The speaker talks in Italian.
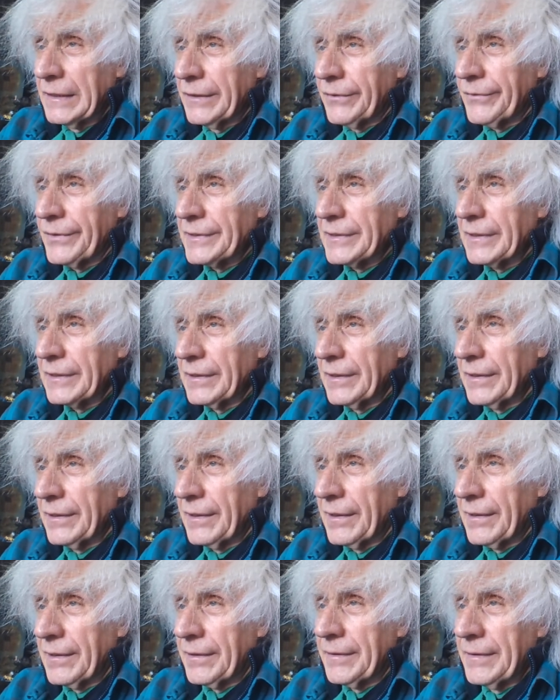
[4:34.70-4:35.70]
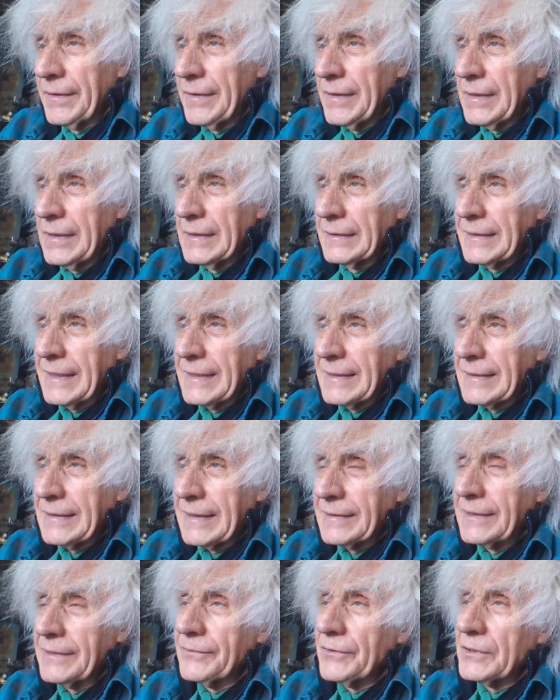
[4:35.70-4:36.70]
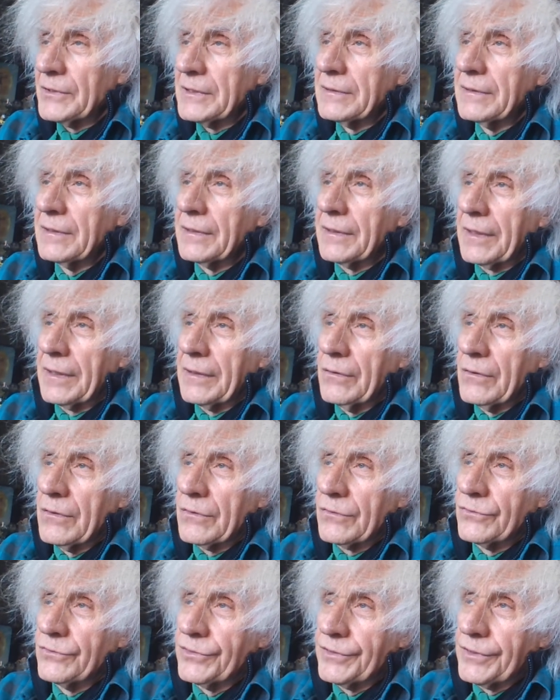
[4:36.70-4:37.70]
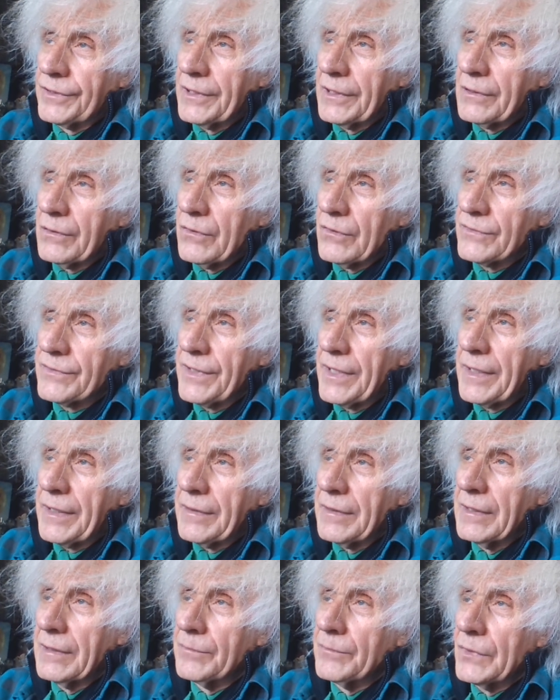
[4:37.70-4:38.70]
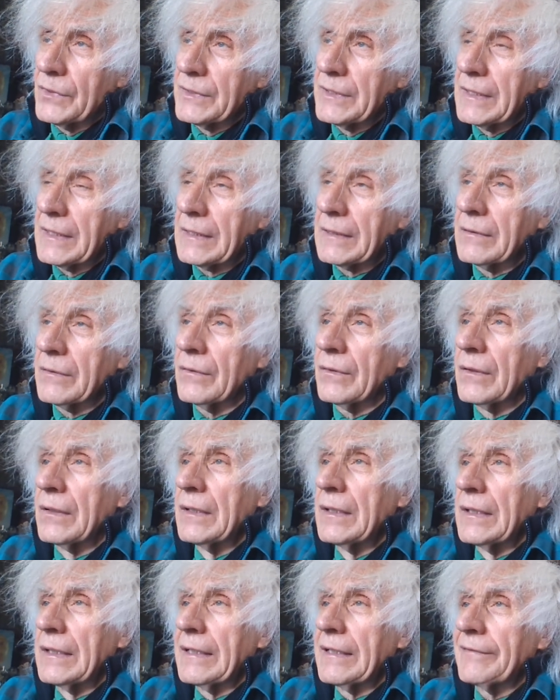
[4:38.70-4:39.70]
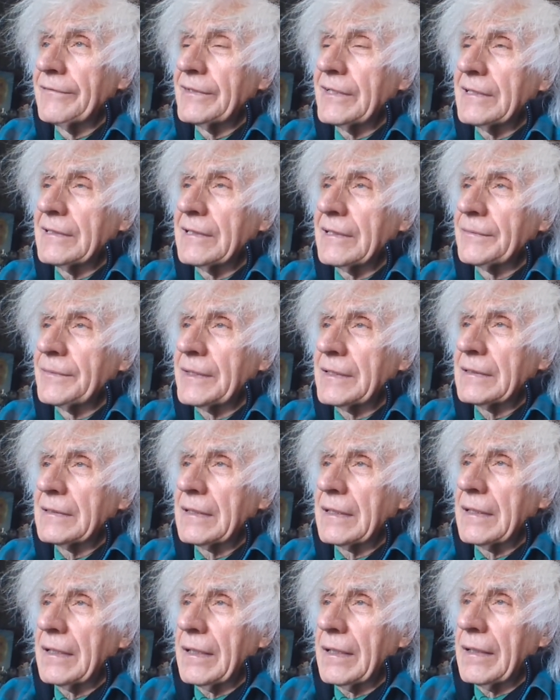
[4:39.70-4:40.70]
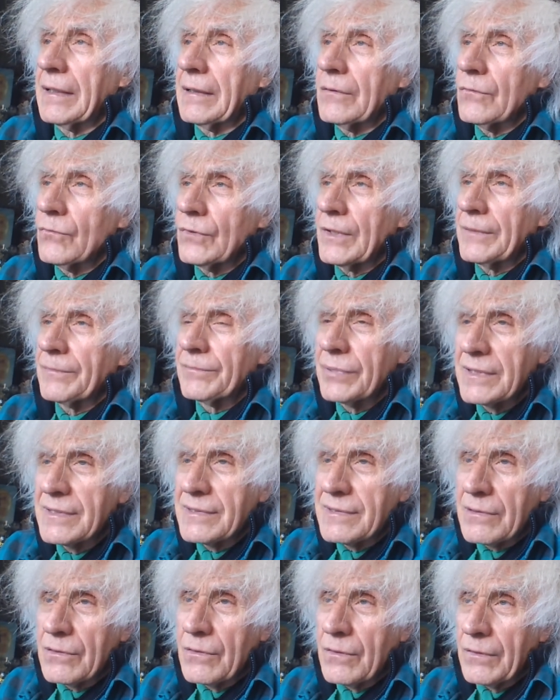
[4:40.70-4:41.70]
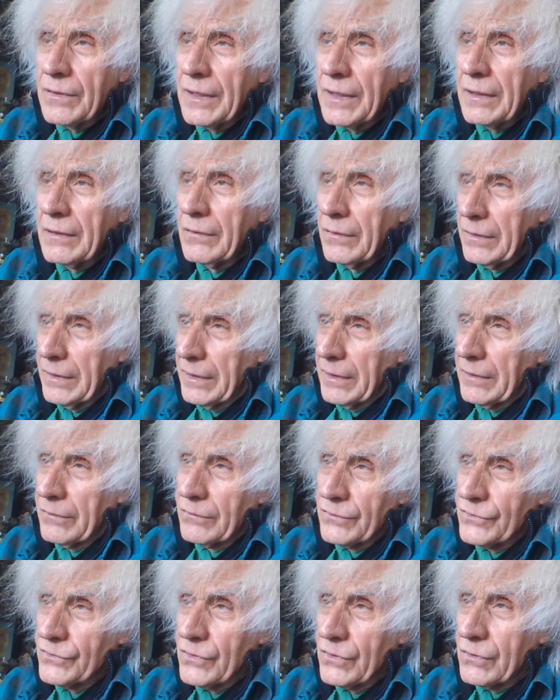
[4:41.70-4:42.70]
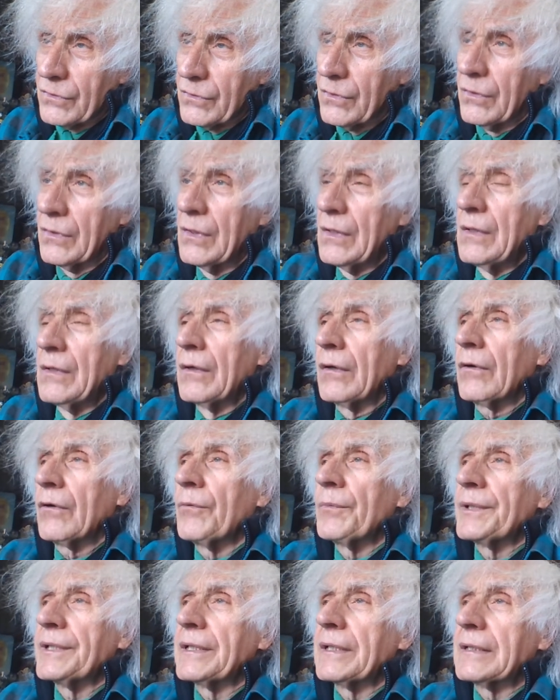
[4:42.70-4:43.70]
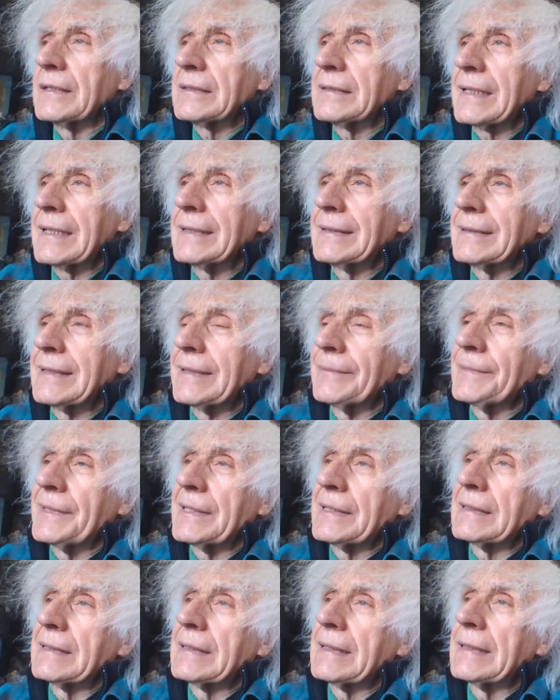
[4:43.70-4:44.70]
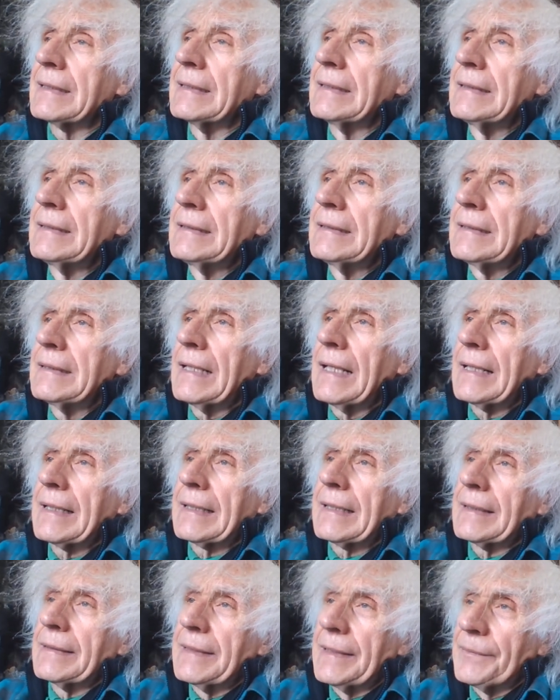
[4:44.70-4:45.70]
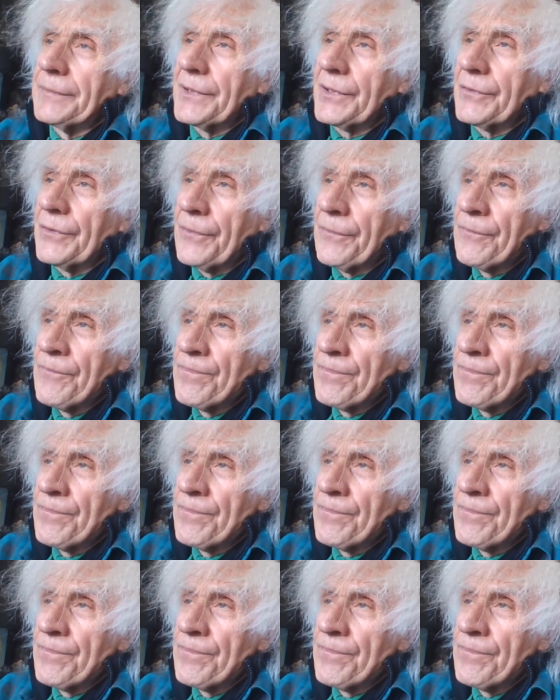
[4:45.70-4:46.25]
Quindi il tentativo di dire oggi che cos'è il moderno evidentemente è un'ambizione, non è un gioco, come dire, strettamente accademico.